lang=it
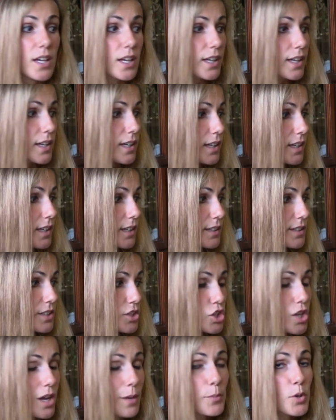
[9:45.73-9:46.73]
Eh,
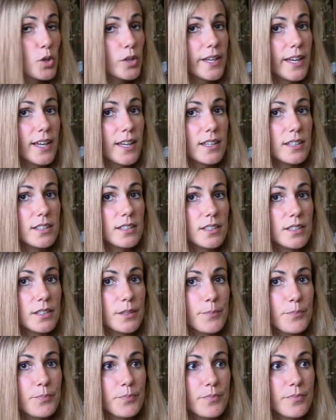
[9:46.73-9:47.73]
diciamo che
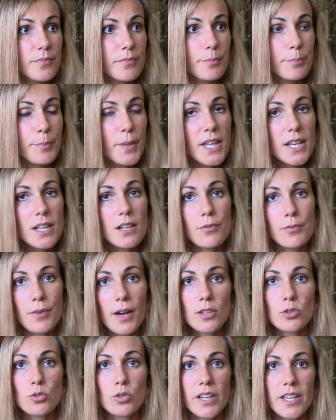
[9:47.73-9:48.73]
ehm, per il
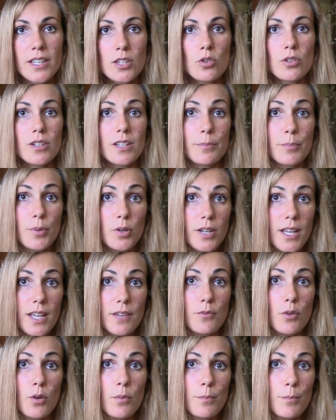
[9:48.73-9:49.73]
fatto che io
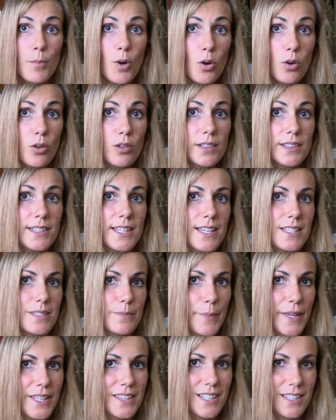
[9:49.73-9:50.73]
riponevo molte
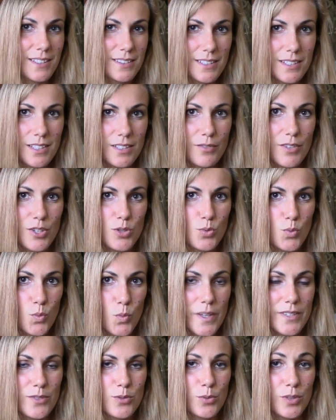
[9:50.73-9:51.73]
aspettative su
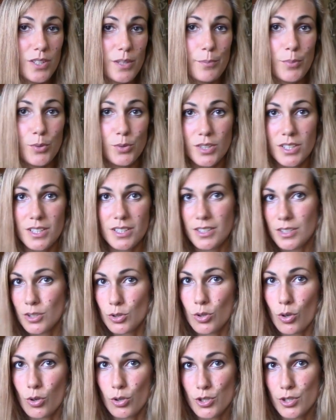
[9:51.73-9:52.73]
questo tipo di, di,
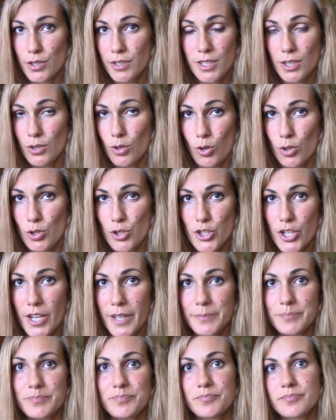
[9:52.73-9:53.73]
dol di
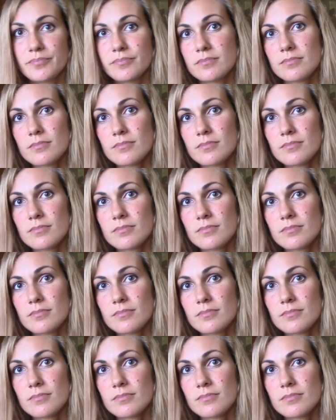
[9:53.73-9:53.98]
dolce,